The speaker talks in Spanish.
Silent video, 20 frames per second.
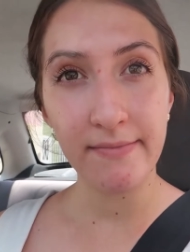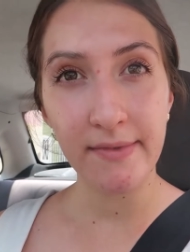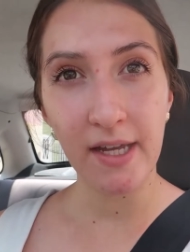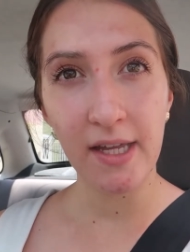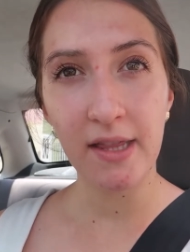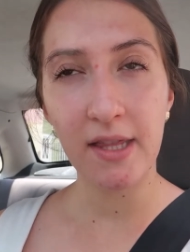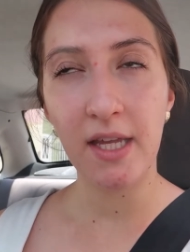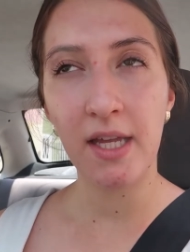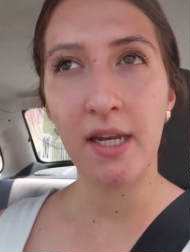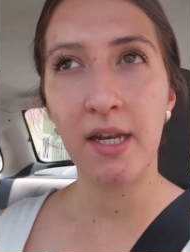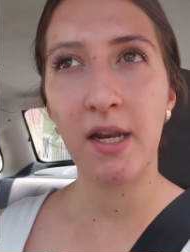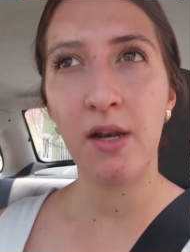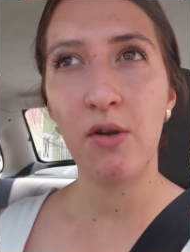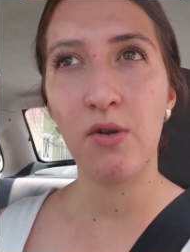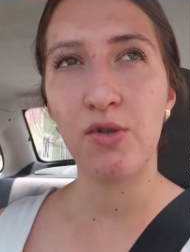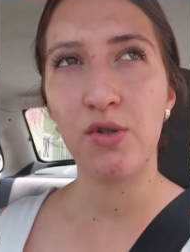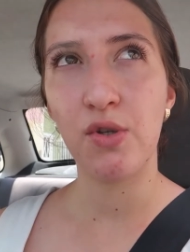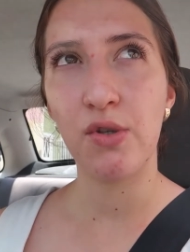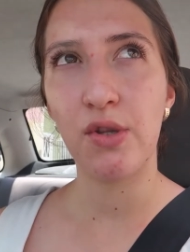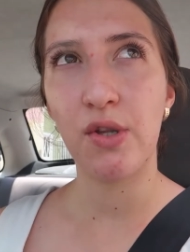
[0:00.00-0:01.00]
que tienen
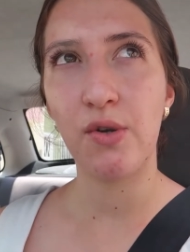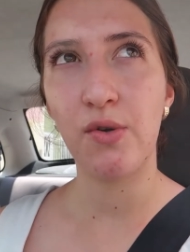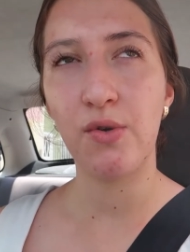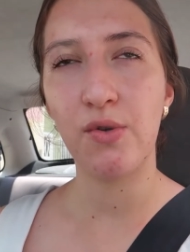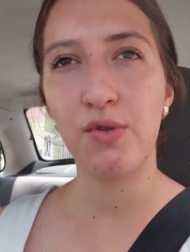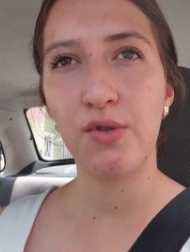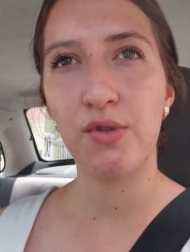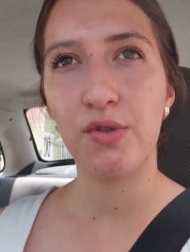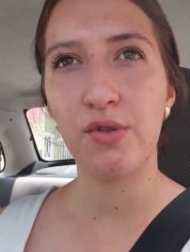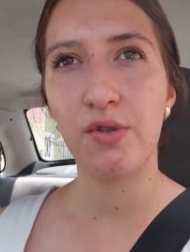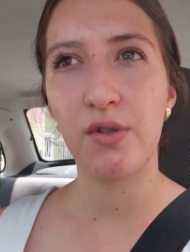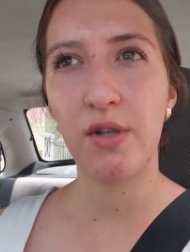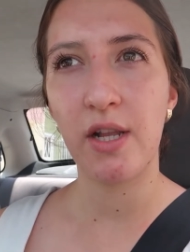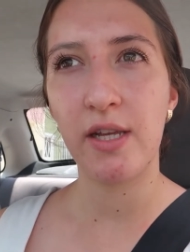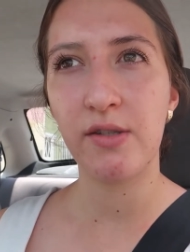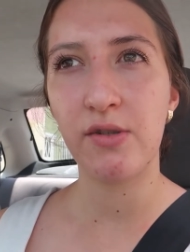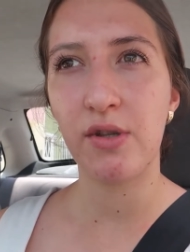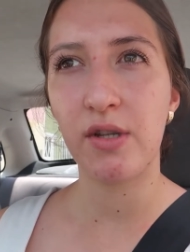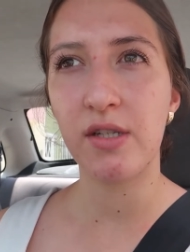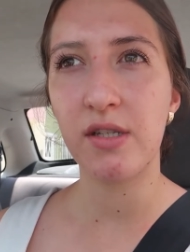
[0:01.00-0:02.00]
los otros
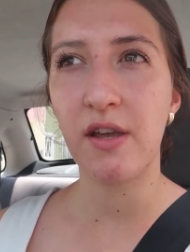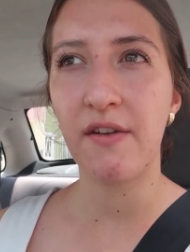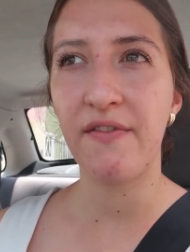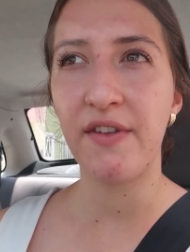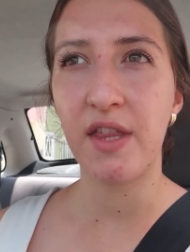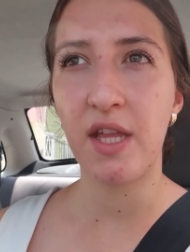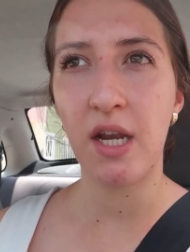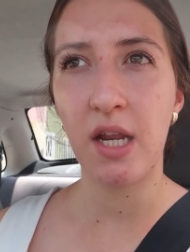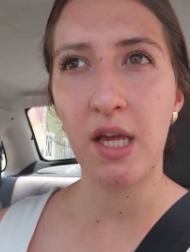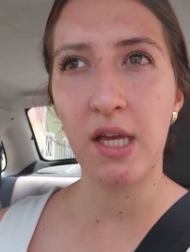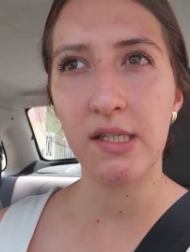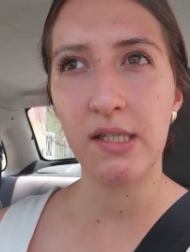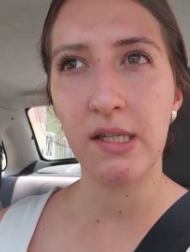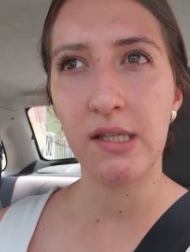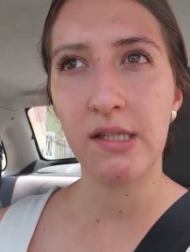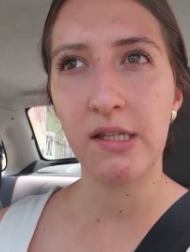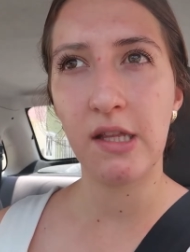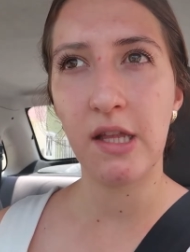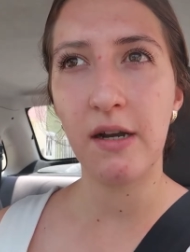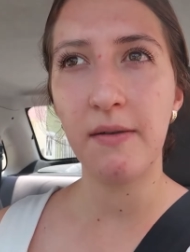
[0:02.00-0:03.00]
las otras cafeterías,
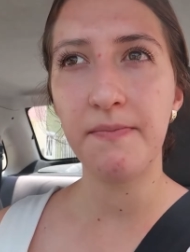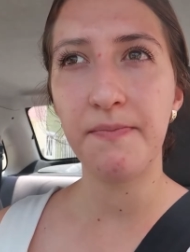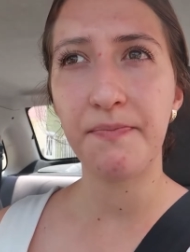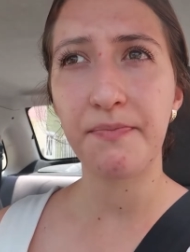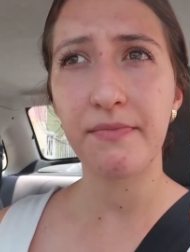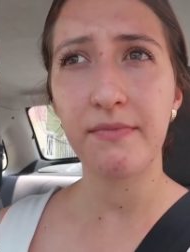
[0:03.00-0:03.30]
etcétera